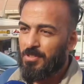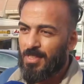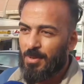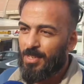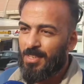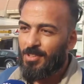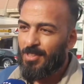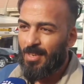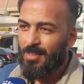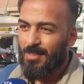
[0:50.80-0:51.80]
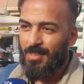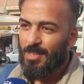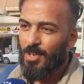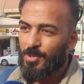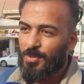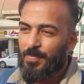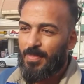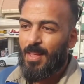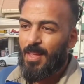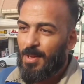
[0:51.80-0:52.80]
شيء طبيعي جدا انه
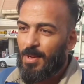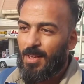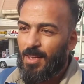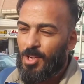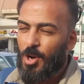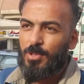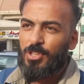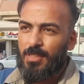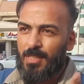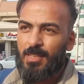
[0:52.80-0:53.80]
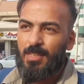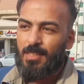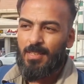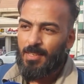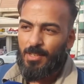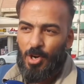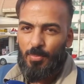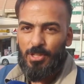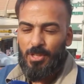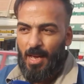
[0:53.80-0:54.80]
آه، كوميشن ديني
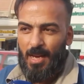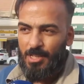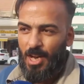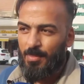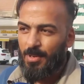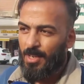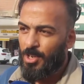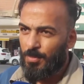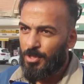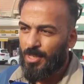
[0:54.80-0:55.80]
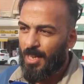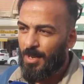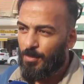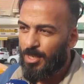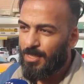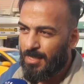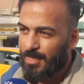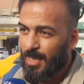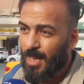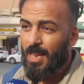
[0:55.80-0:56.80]
كوميشن على جامع كوميشن على
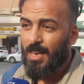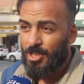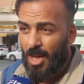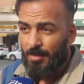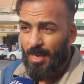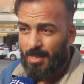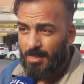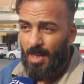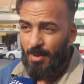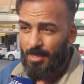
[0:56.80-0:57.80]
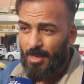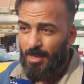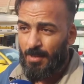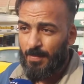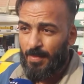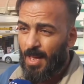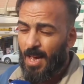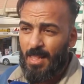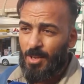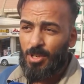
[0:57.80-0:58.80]
مؤسسة على جامعة إسلامية
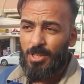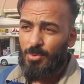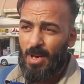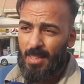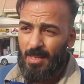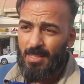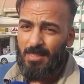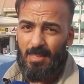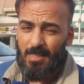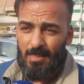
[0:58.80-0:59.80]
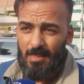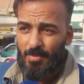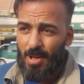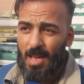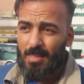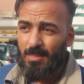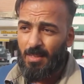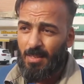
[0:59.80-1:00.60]
هذا كلش واضح لتغطية النفقات